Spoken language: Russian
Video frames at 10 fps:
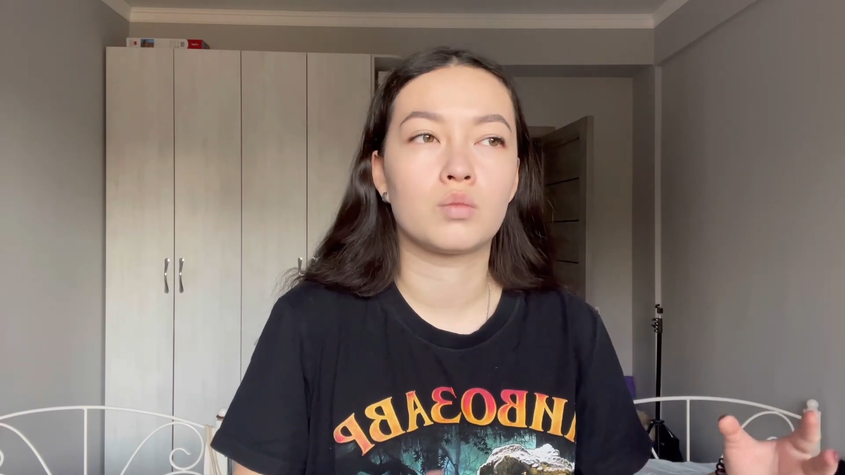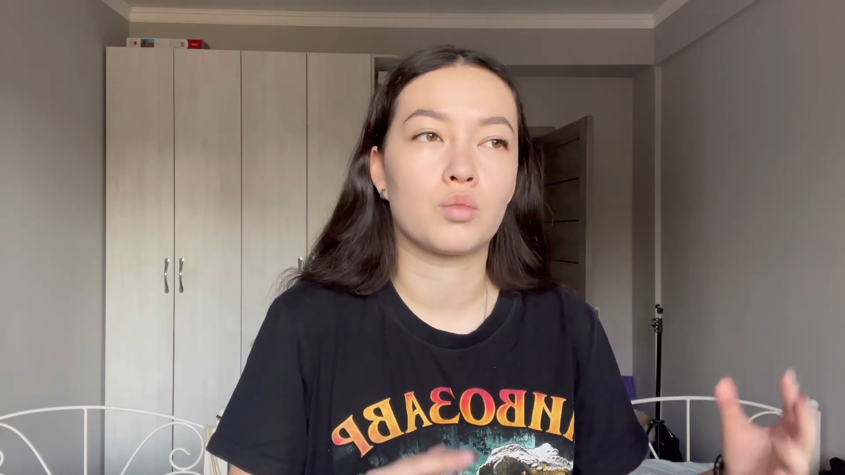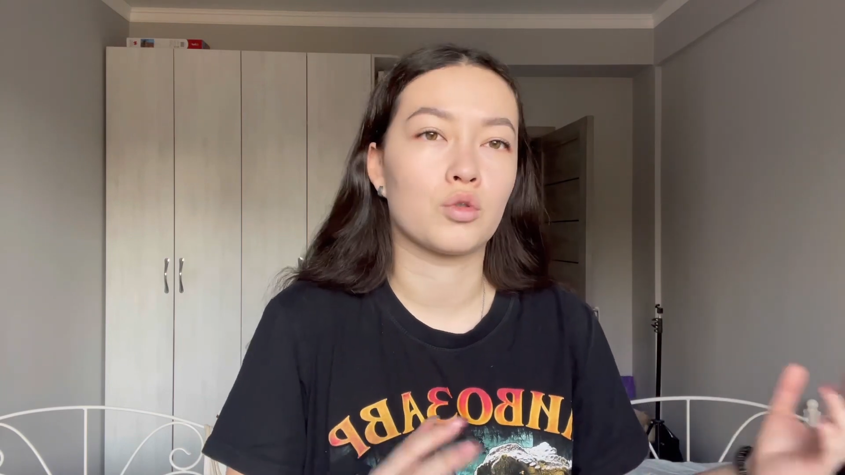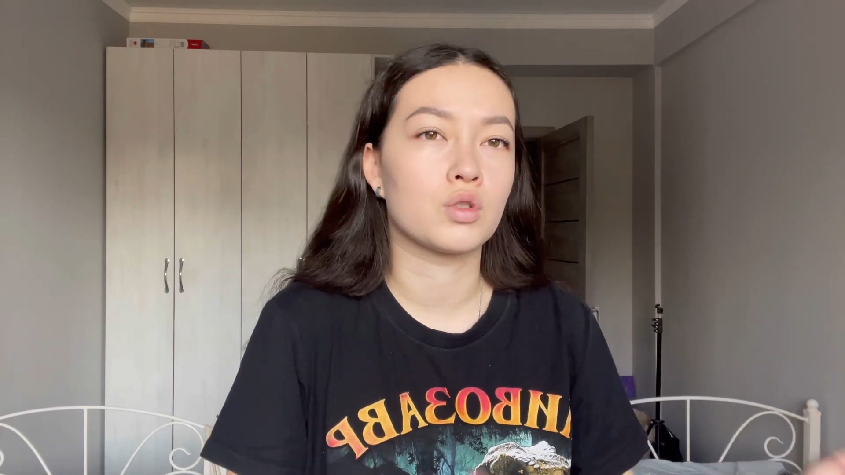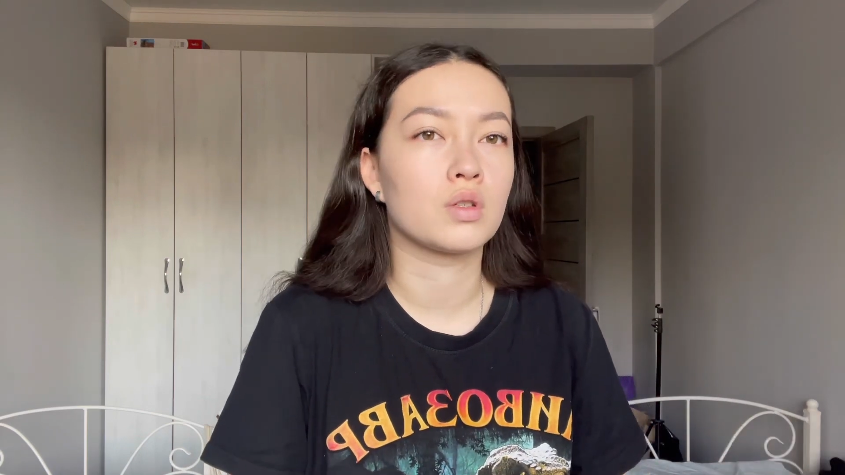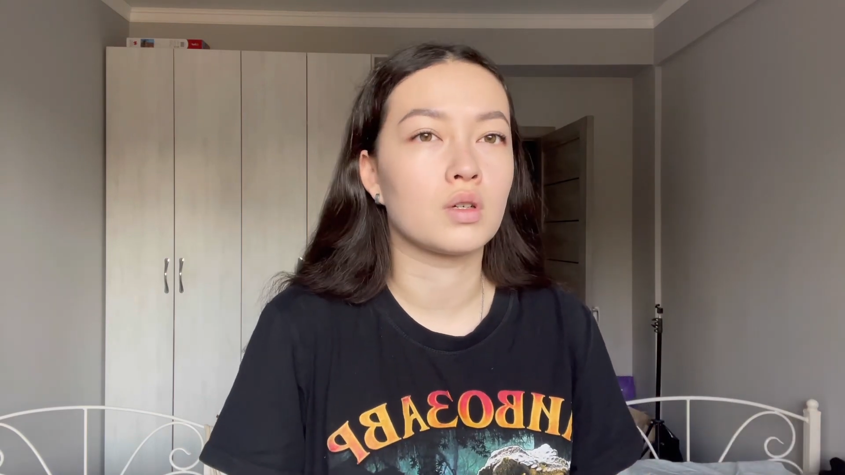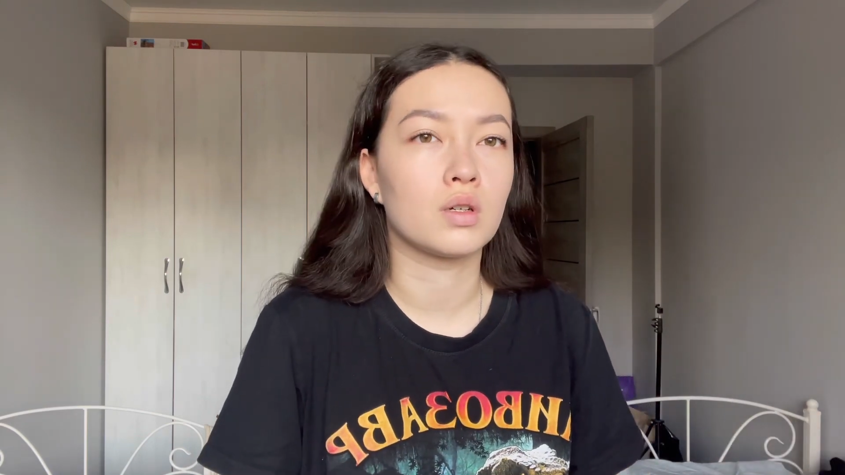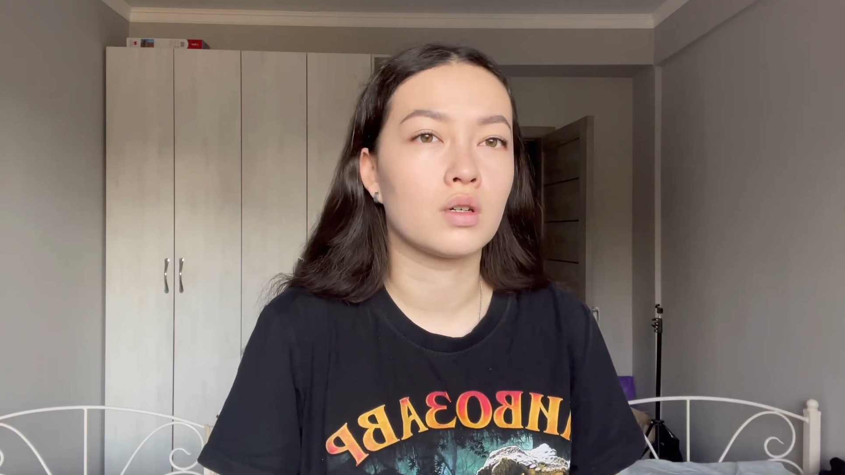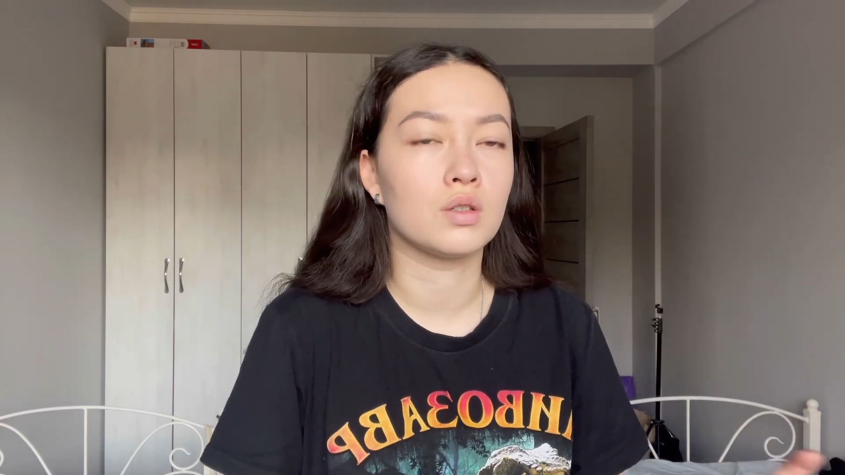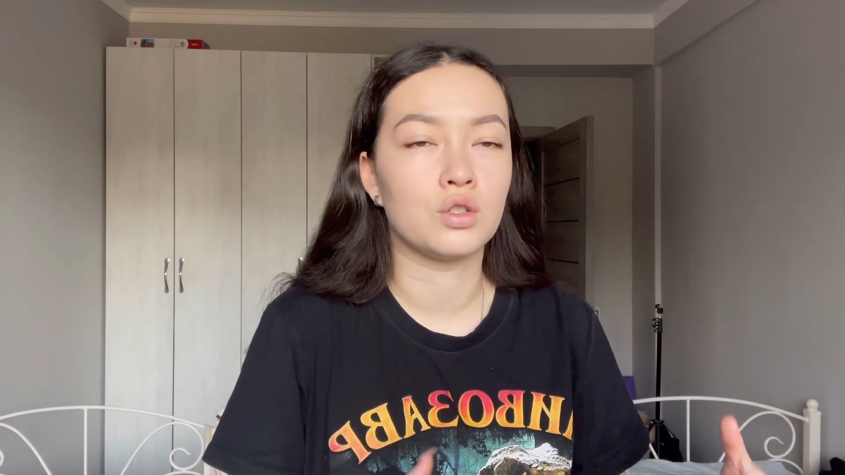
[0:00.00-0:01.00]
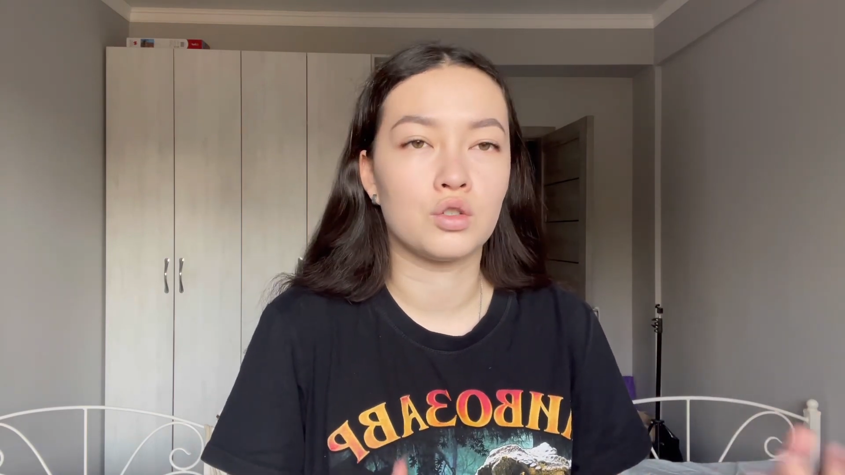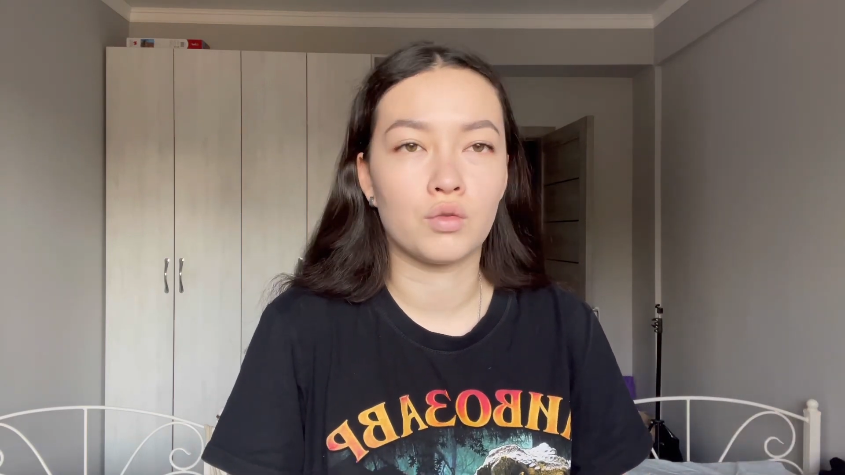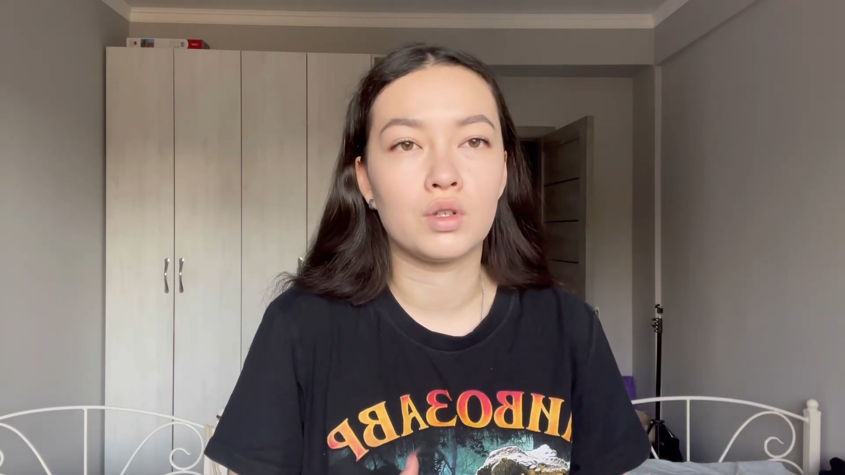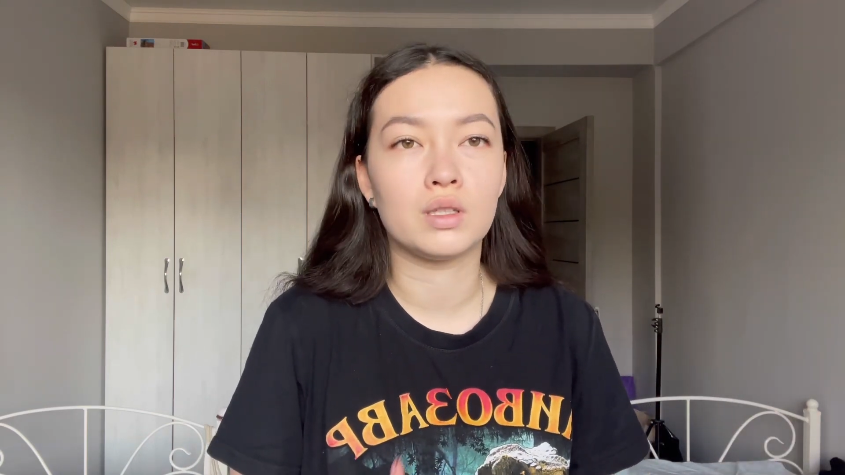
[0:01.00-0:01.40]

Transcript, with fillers: просто ничего не